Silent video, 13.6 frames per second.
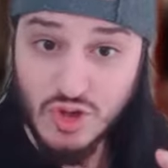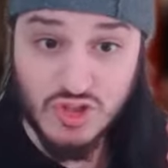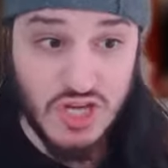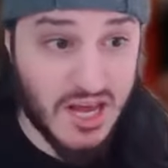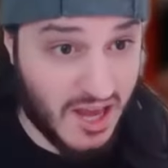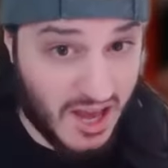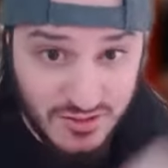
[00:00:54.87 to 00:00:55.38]

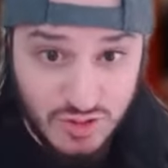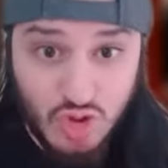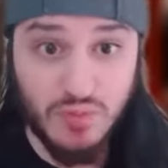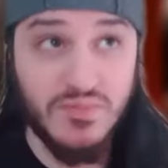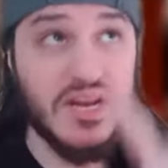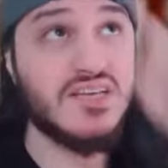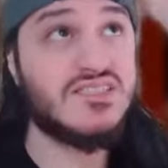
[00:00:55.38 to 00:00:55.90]
جال عنده
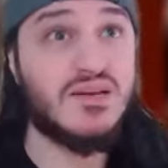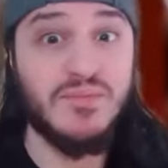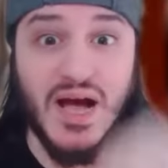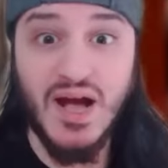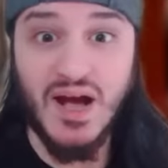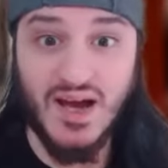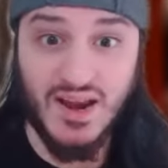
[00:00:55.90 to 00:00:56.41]
من السماء
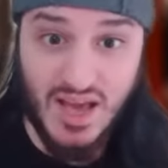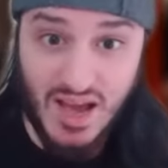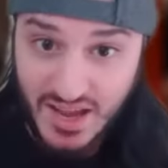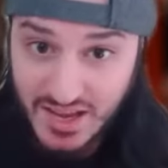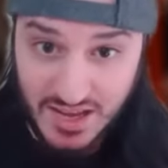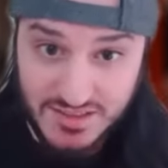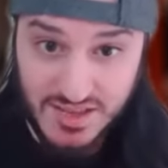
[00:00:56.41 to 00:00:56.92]
على
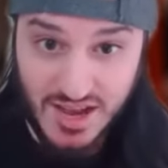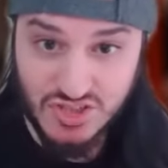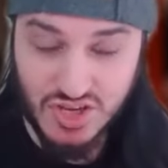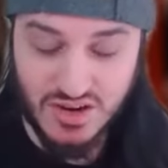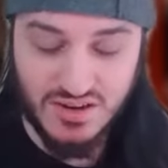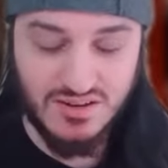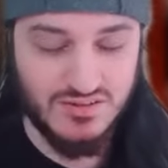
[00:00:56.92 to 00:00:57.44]
هيئه
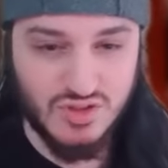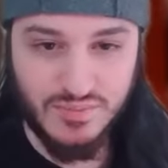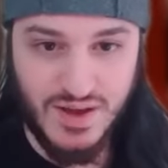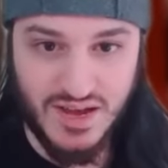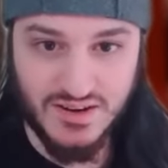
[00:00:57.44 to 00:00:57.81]
حجر سبحان